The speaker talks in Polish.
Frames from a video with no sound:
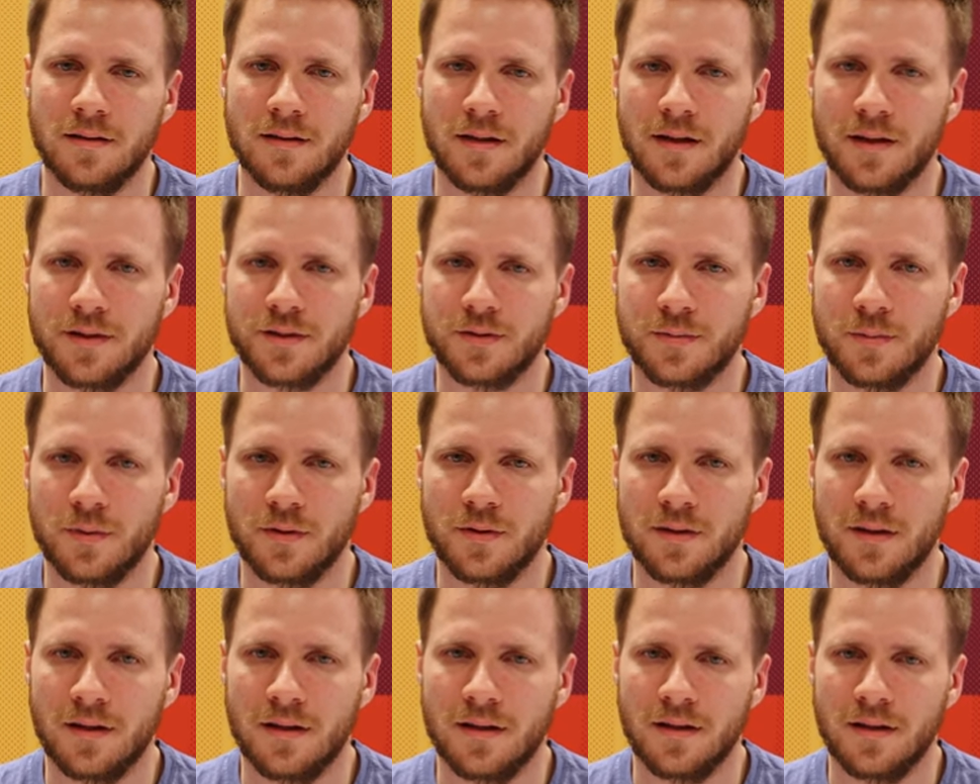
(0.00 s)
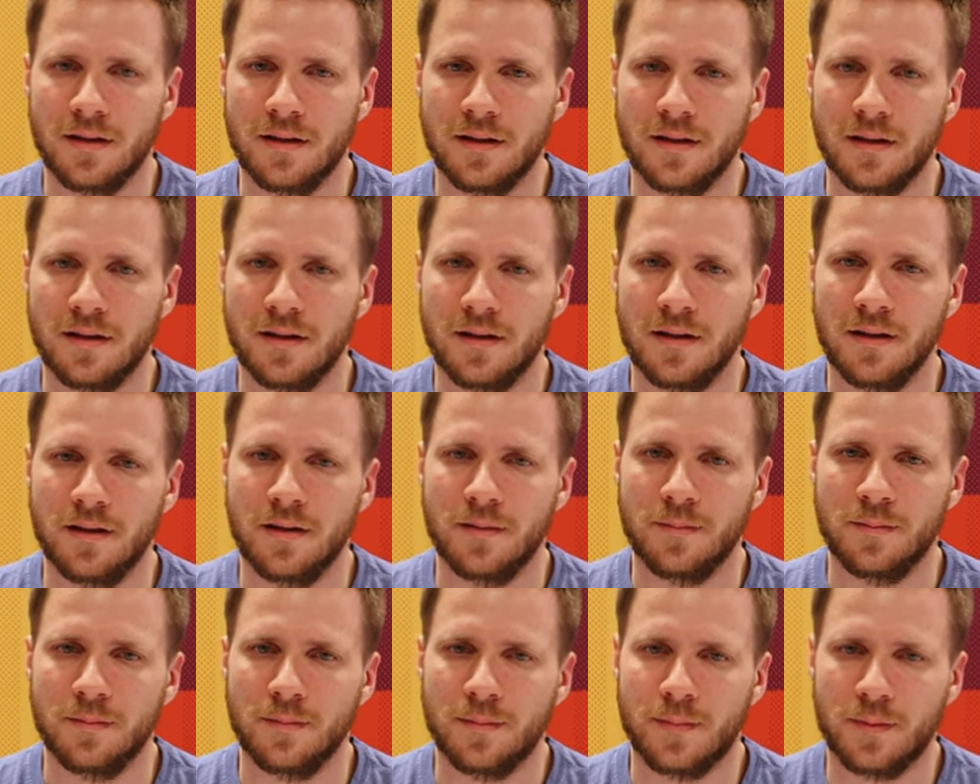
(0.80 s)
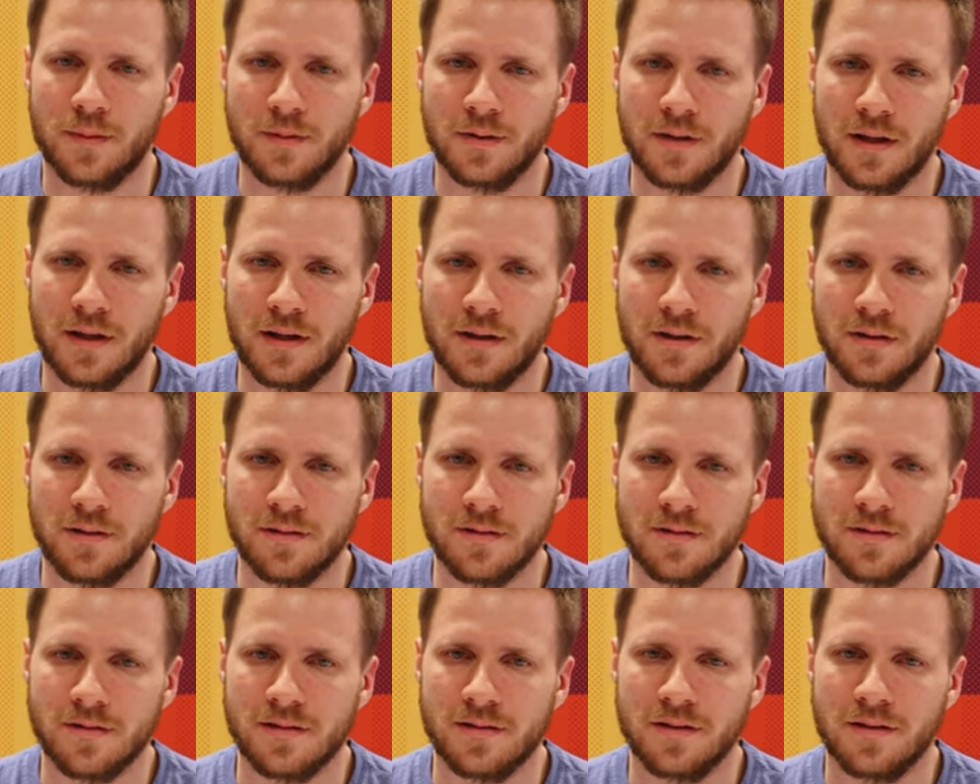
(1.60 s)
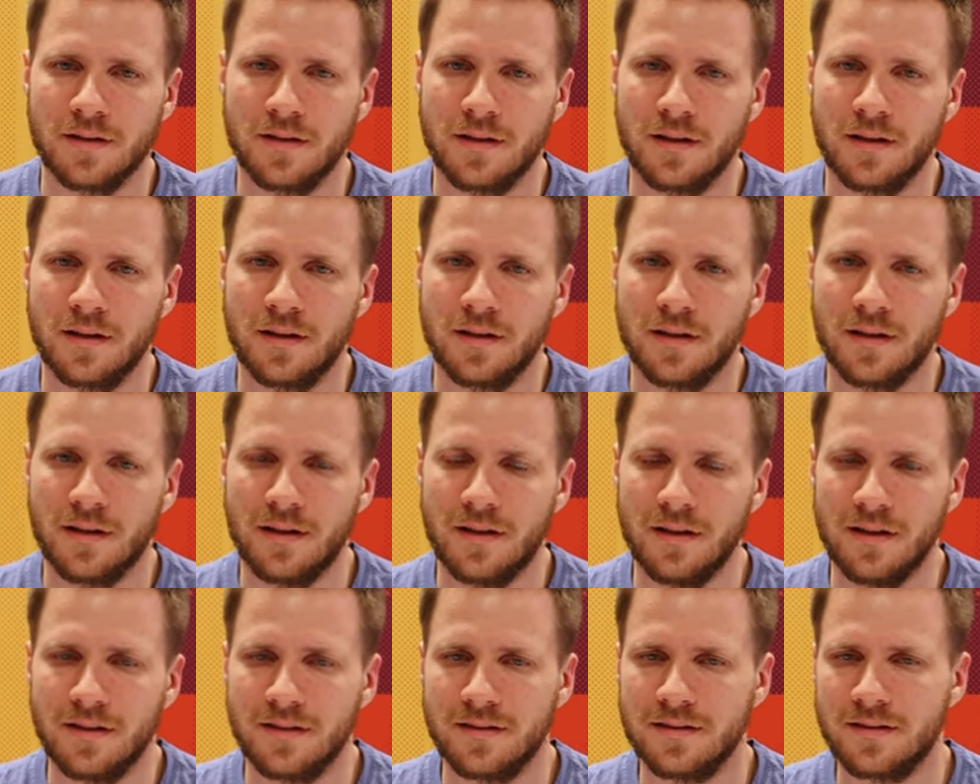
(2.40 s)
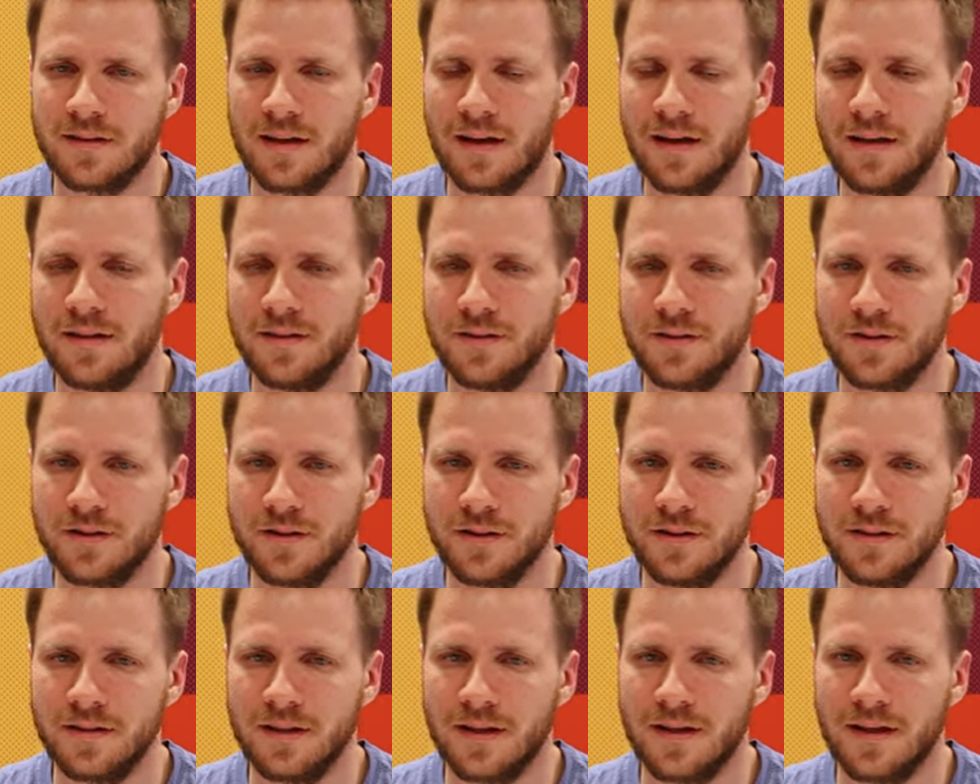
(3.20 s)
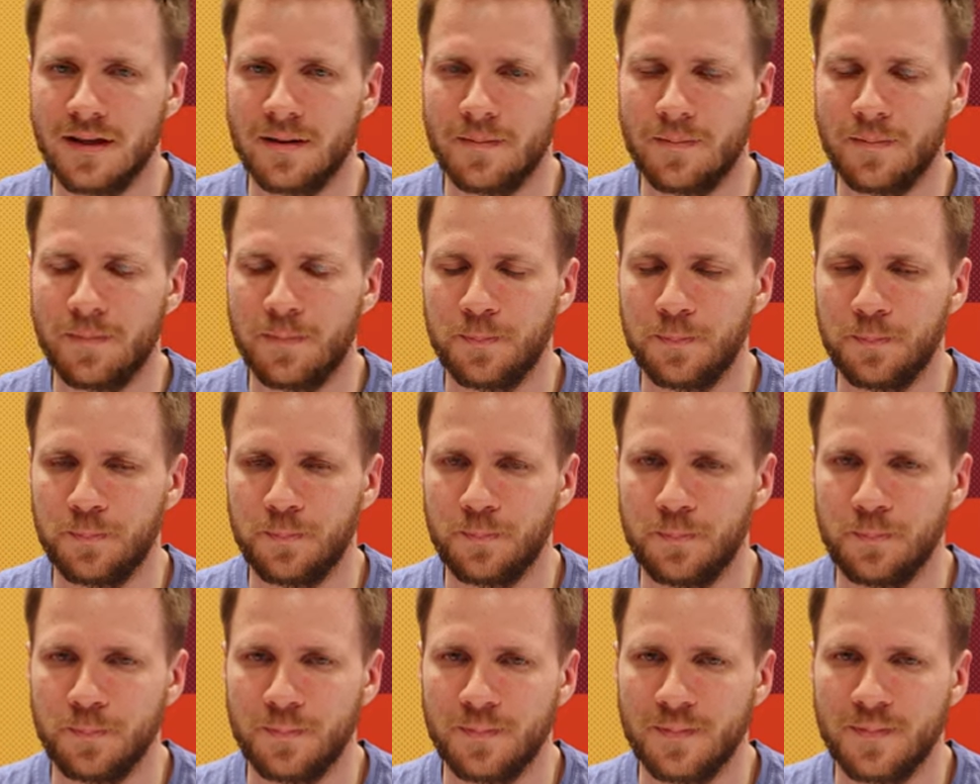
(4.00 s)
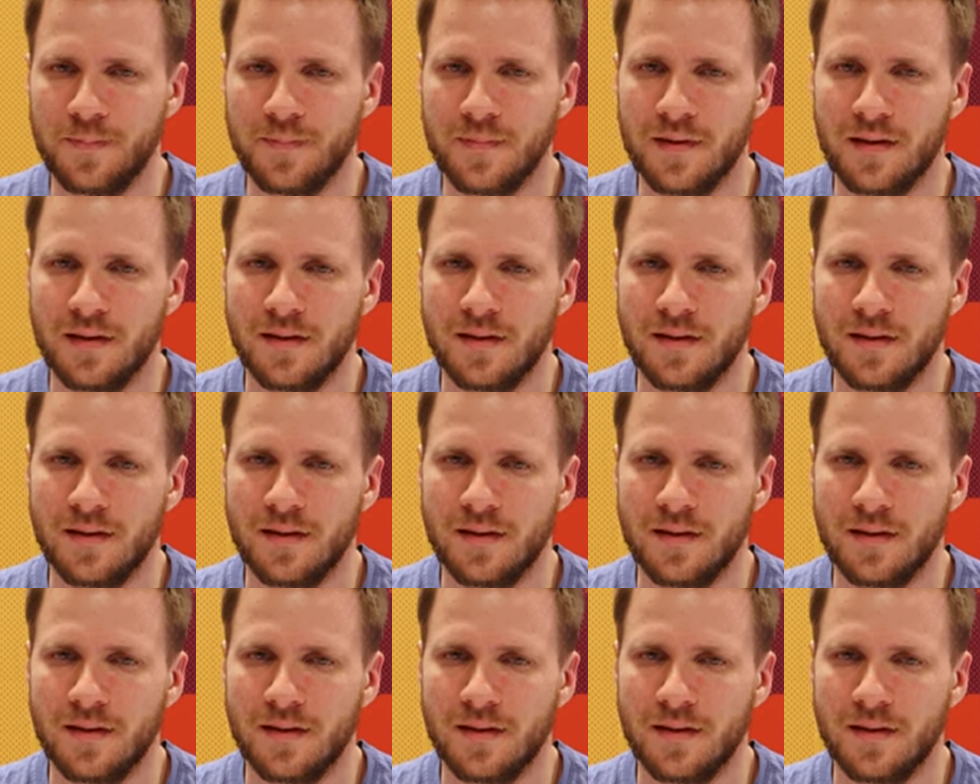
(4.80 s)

nasz model, podając X Train, czyli te mm,